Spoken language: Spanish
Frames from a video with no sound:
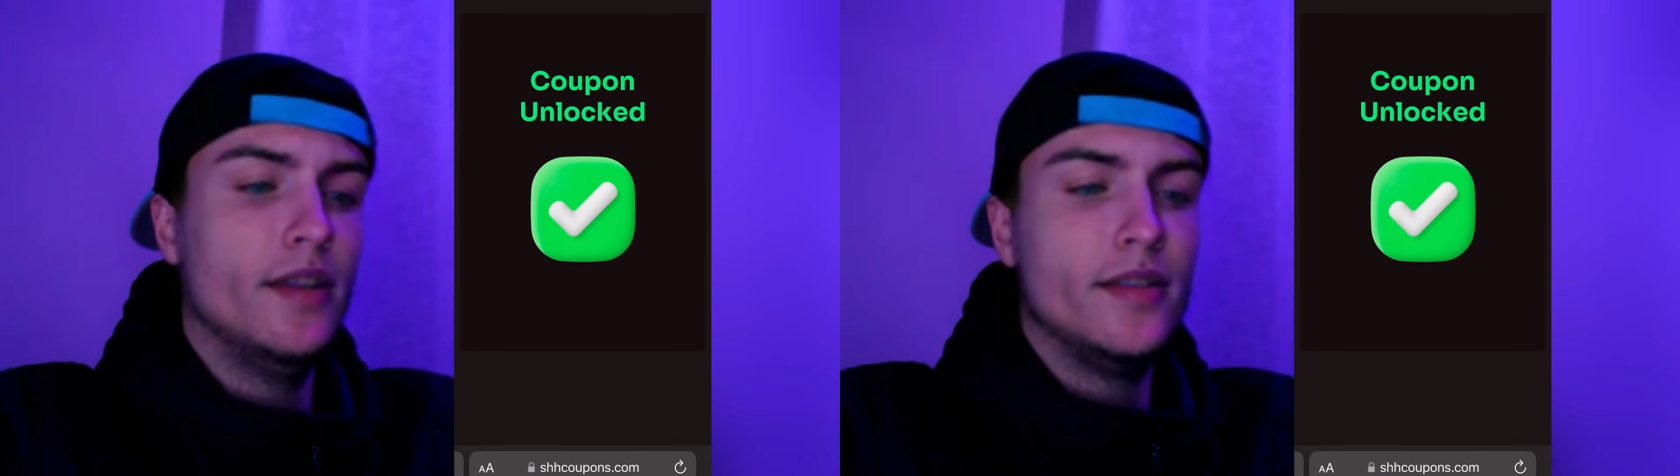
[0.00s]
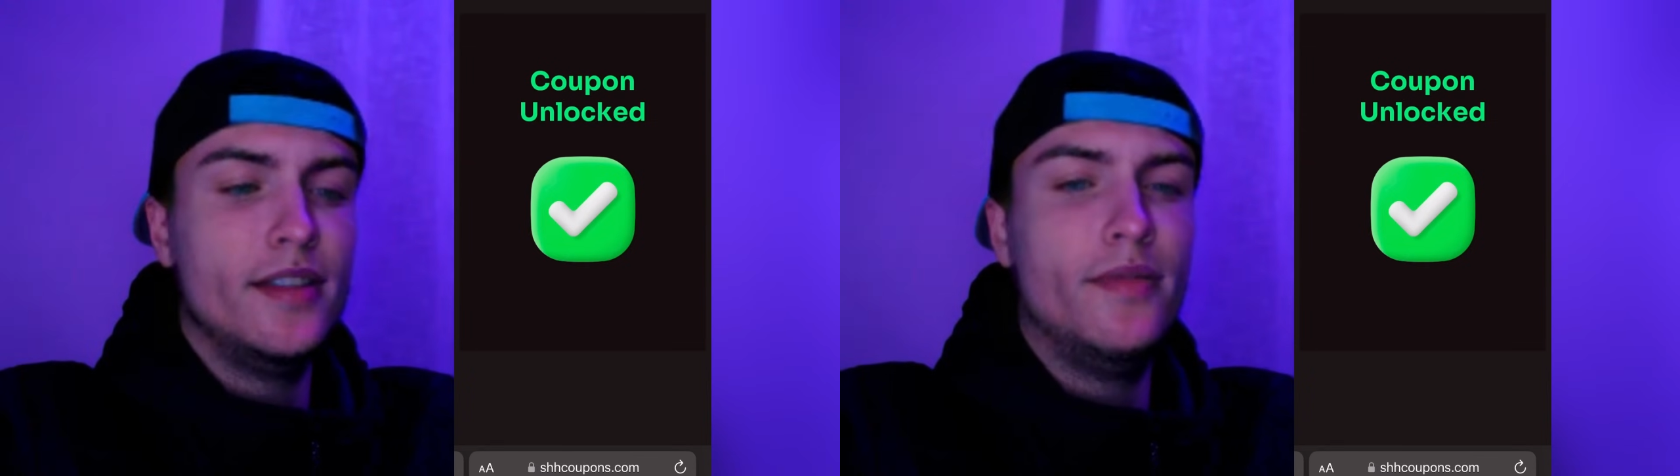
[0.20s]

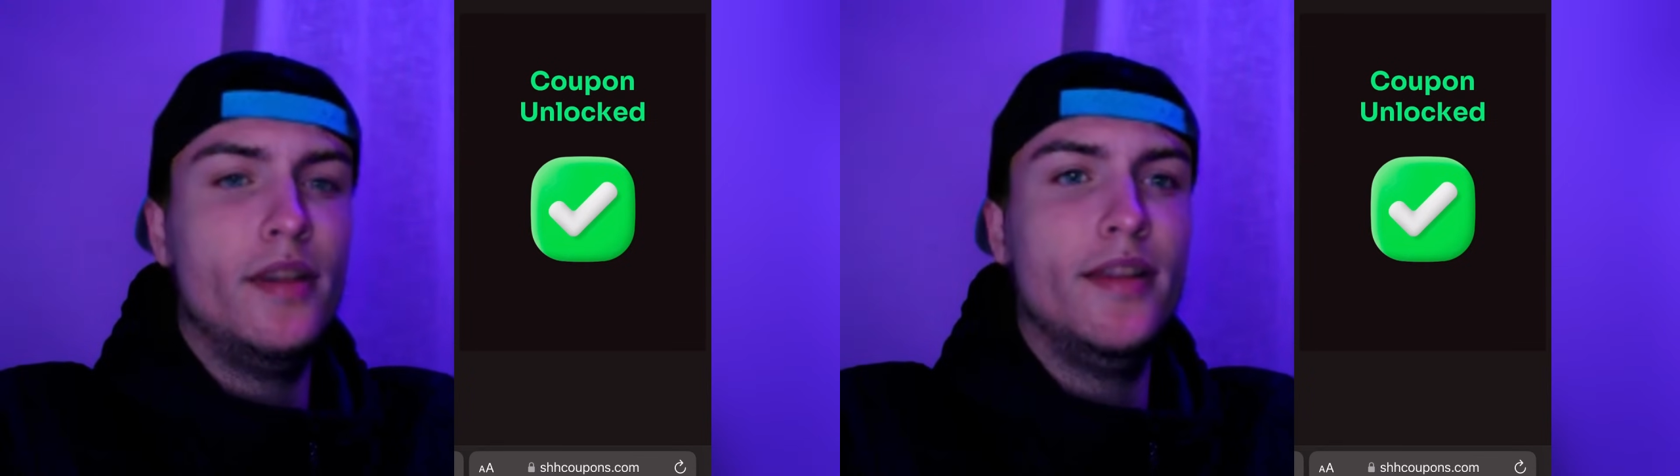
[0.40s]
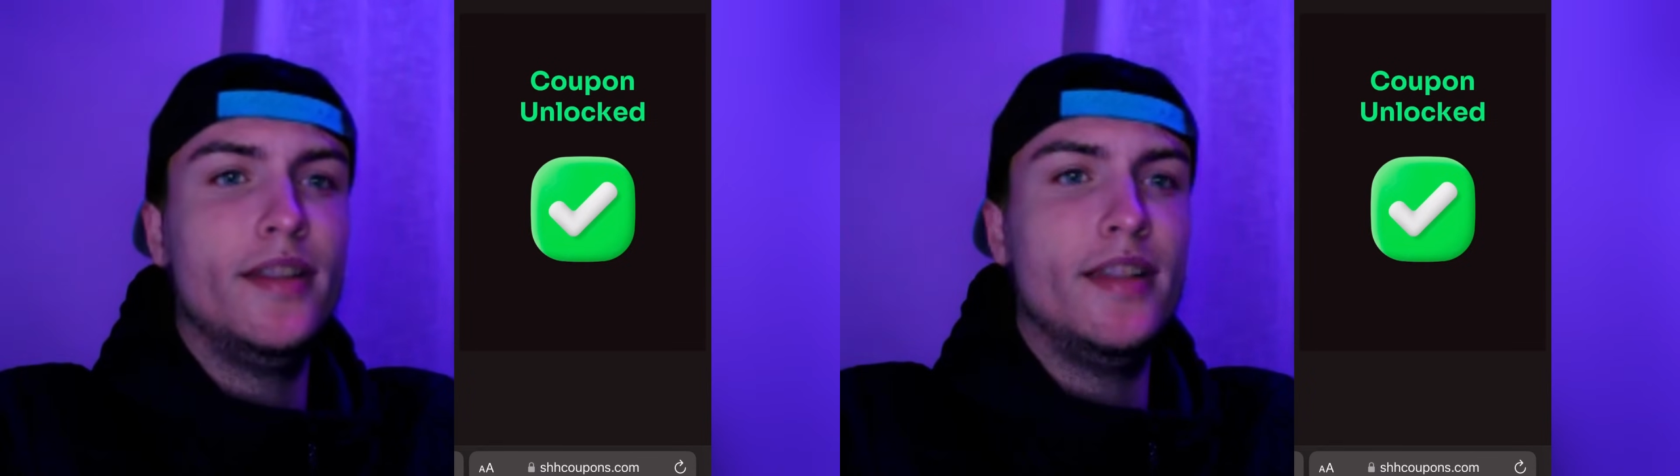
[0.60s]

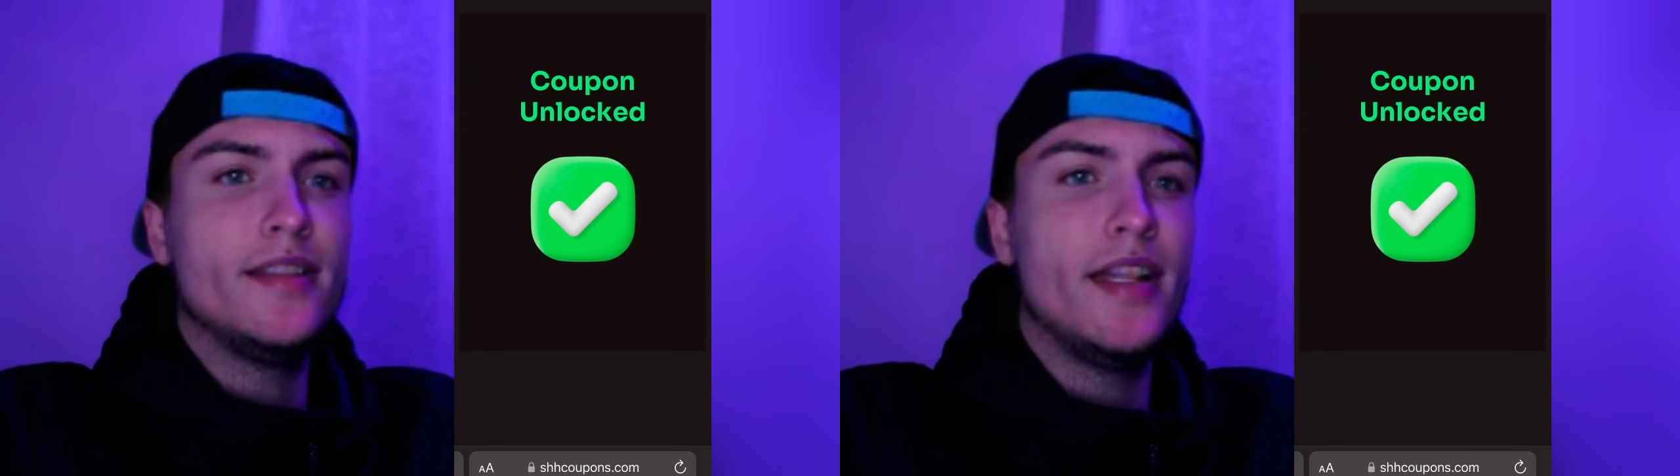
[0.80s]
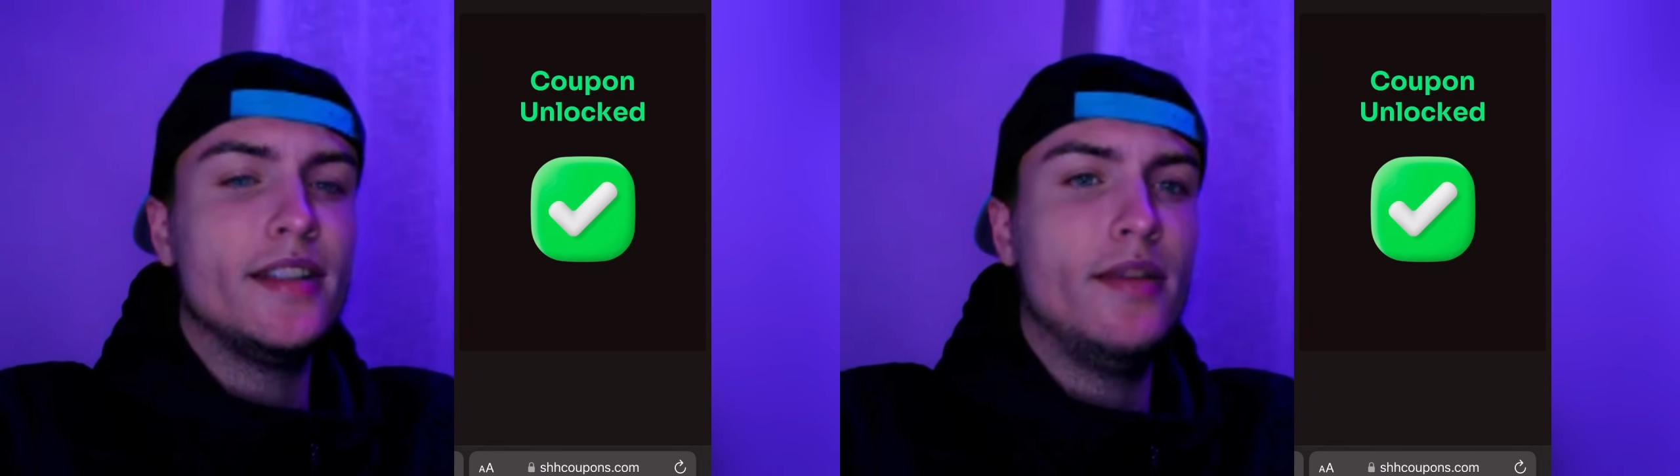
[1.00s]
Simplemente
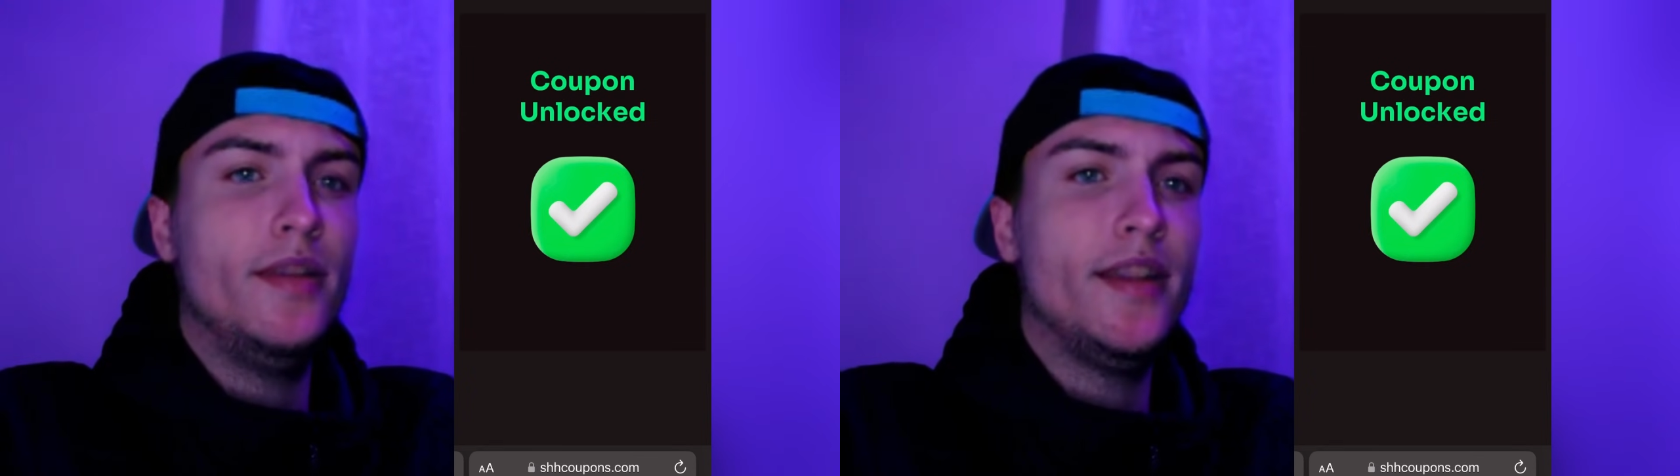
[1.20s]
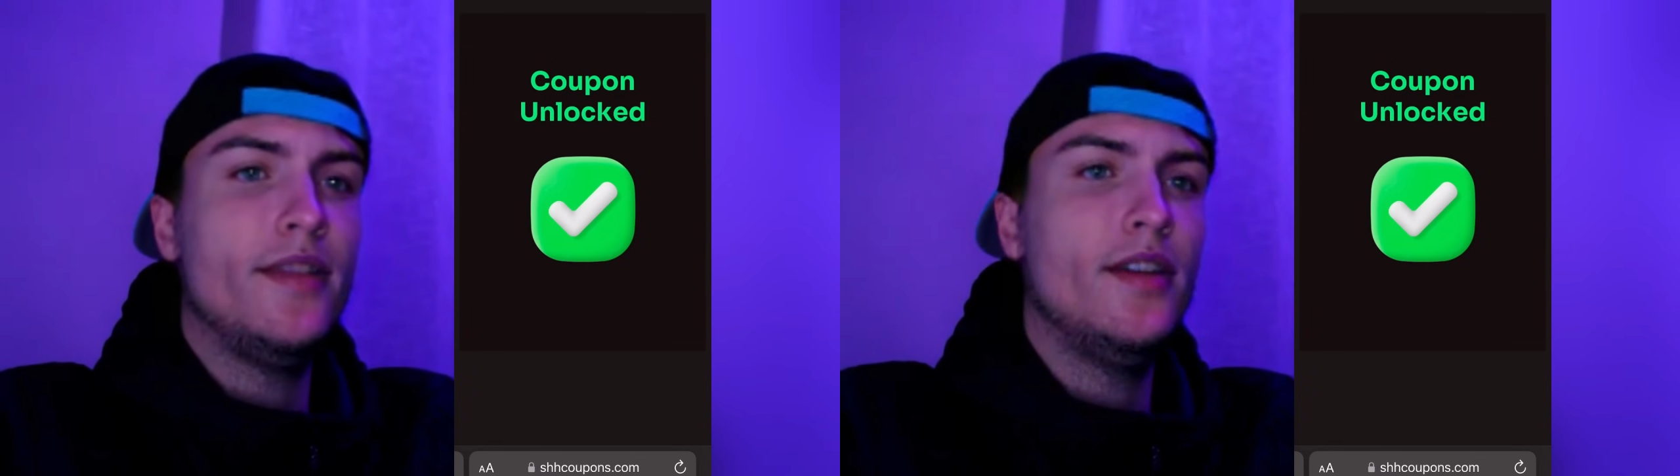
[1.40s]
instaláis la
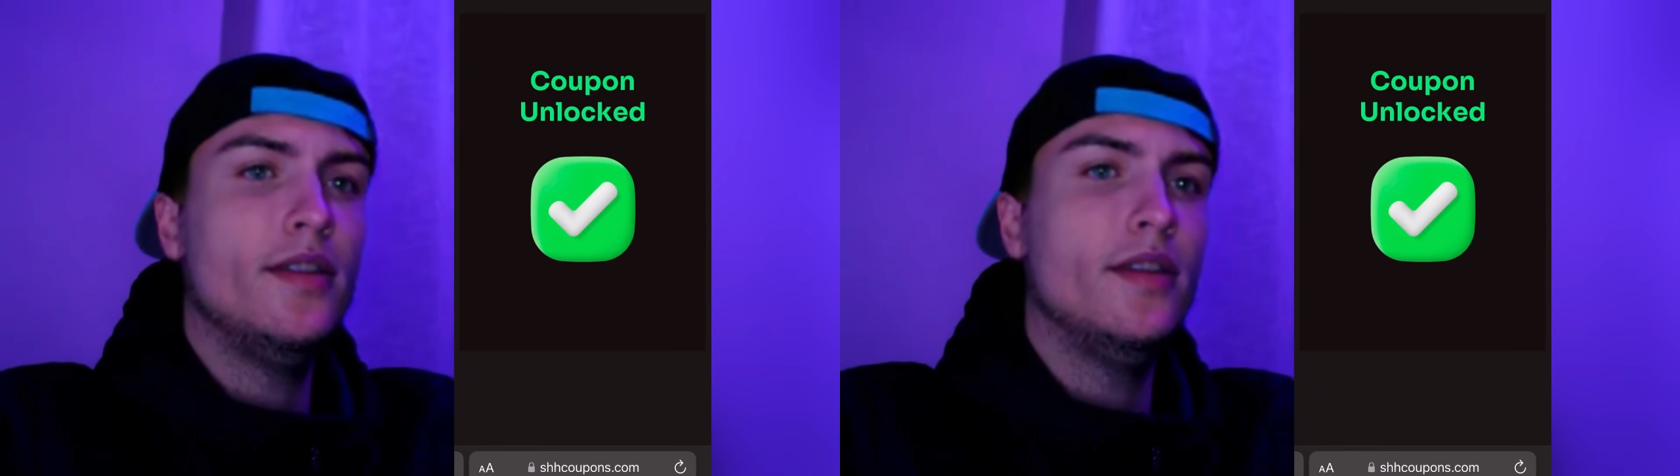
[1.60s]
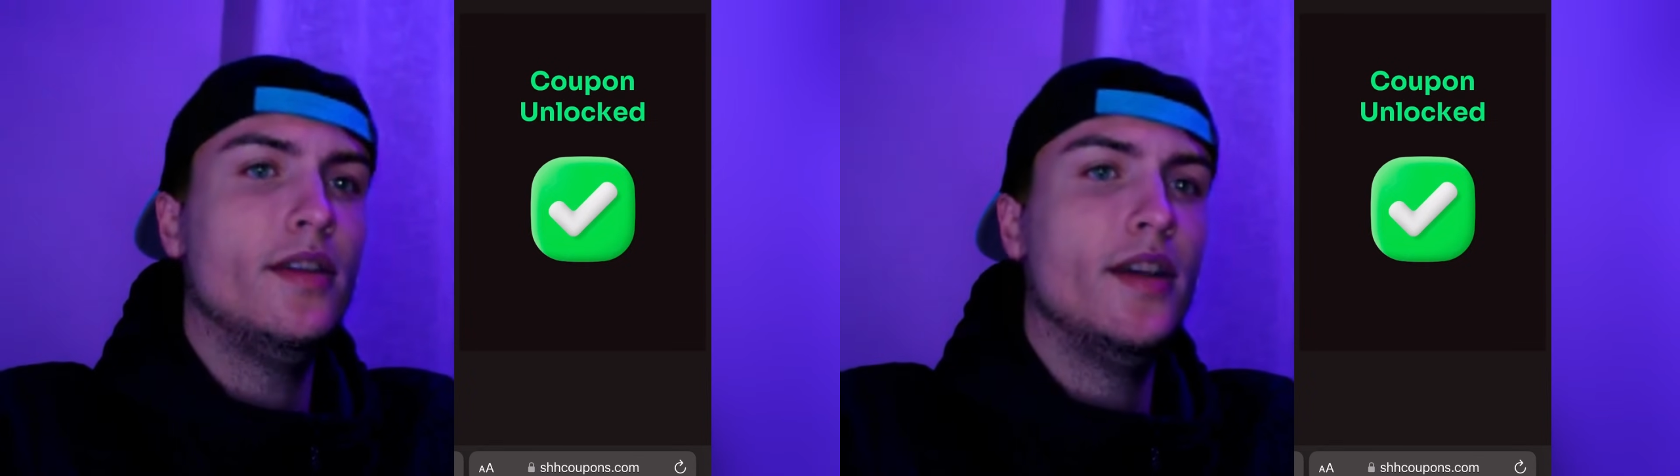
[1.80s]

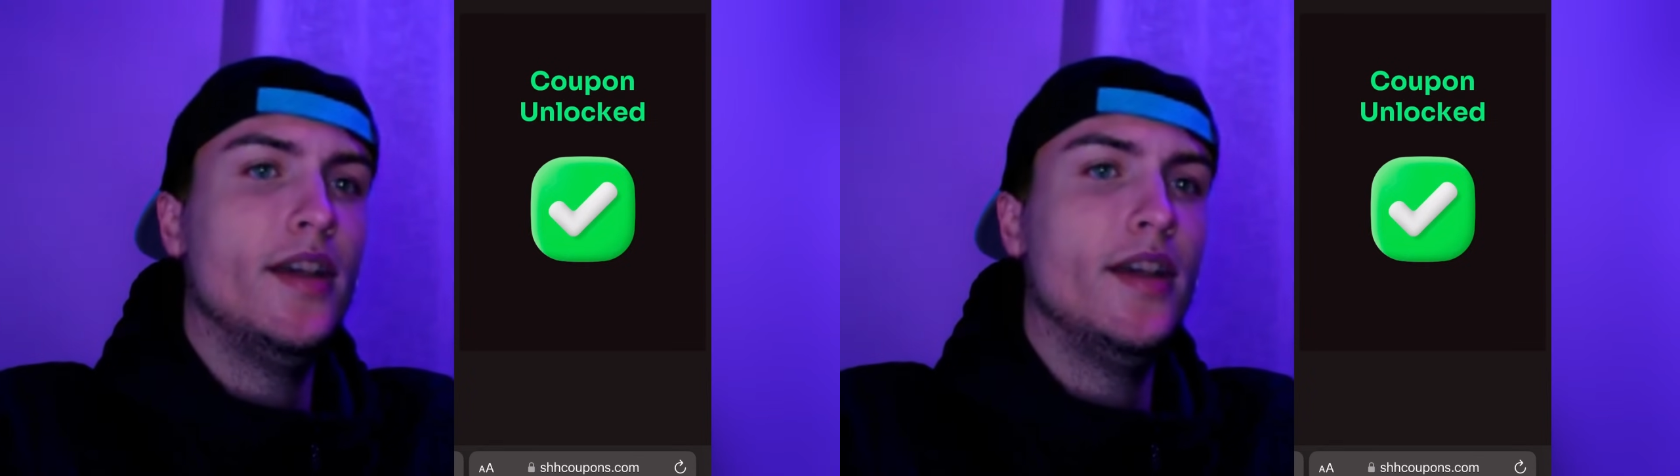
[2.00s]
aplicación